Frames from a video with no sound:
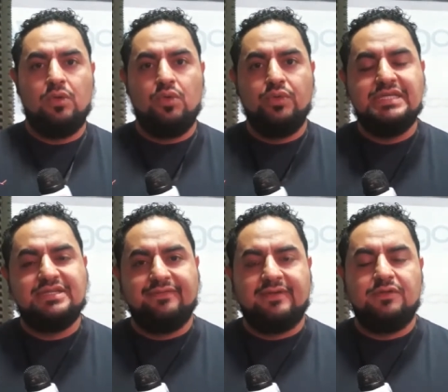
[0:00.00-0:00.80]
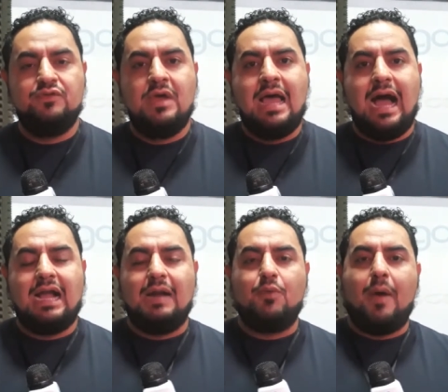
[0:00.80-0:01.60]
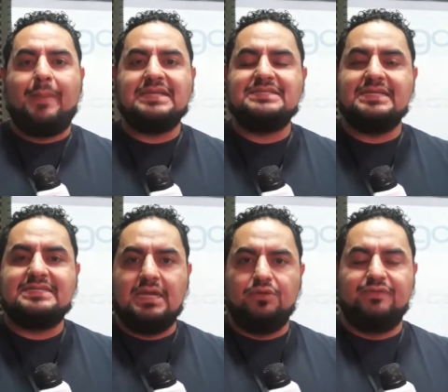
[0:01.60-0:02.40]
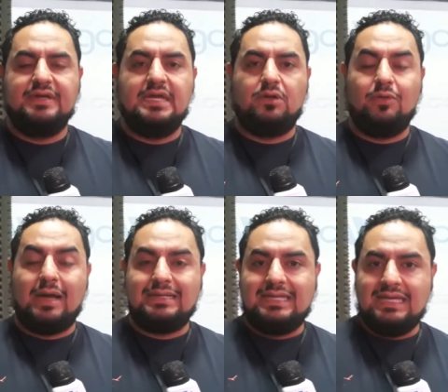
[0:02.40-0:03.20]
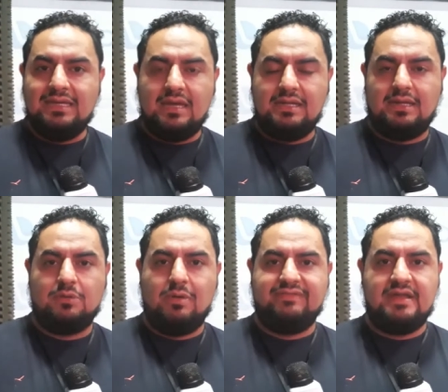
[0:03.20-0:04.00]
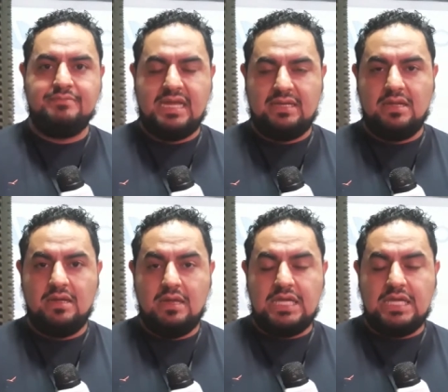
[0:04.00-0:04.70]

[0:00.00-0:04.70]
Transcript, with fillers: um indivíduo acabou abastecendo o veículo aqui em Lagoa Vermelha,